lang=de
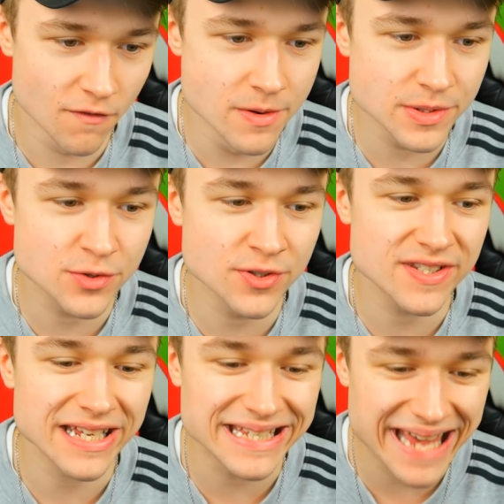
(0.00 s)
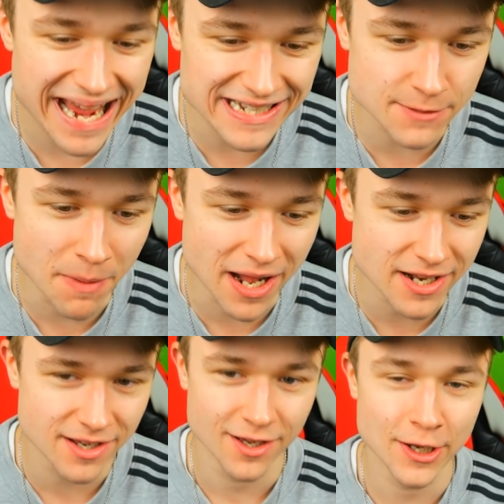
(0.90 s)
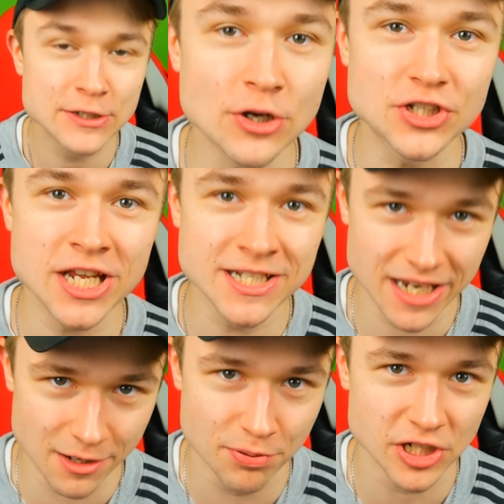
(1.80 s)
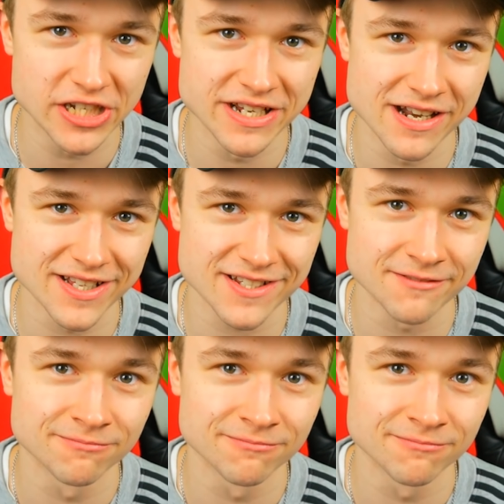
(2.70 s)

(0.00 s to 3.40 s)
Und wir müssen uns jedes Mal dorthin teleportieren lassen.